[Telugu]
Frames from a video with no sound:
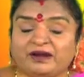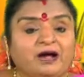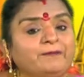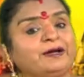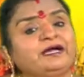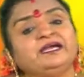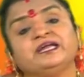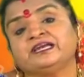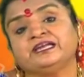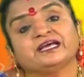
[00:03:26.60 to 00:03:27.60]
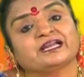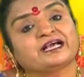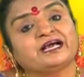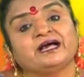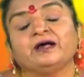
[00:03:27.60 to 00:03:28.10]
రామాయణాన్ని
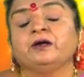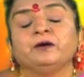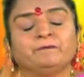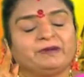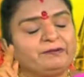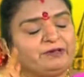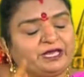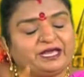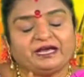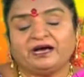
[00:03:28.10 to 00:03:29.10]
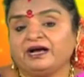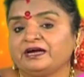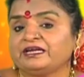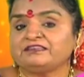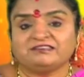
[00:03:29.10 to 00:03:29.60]
కనుక మనం
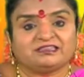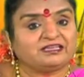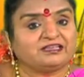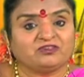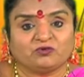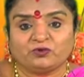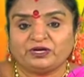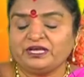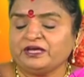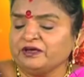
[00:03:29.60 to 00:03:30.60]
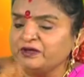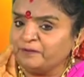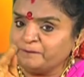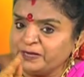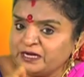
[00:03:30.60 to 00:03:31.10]
ఏకాగ్ర చిత్తంతో
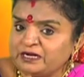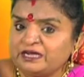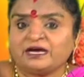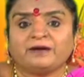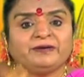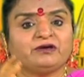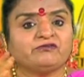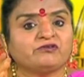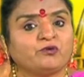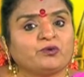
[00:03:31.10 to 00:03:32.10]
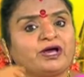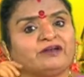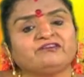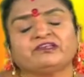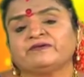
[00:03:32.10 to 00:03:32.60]
మెల్లిగా మీకు
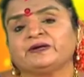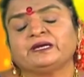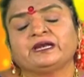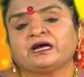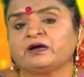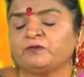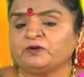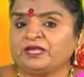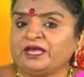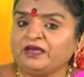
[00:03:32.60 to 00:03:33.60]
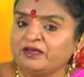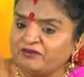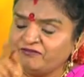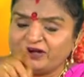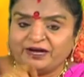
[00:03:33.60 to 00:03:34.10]
శ్లోకాలు చదవటం రాకపోతే
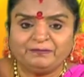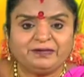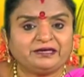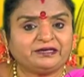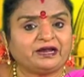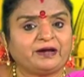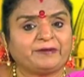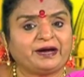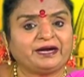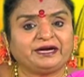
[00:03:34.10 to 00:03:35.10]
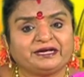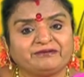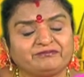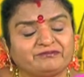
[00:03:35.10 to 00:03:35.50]
వాల్మీకి రామాయణం